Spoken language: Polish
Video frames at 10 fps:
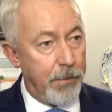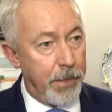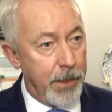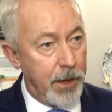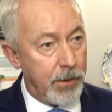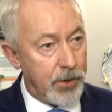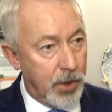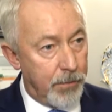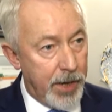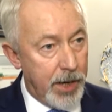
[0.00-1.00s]
mm,
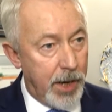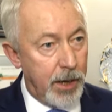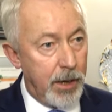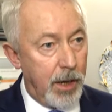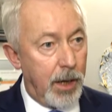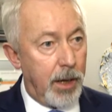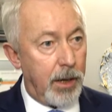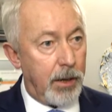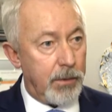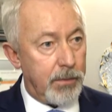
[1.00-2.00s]
Chopina, e,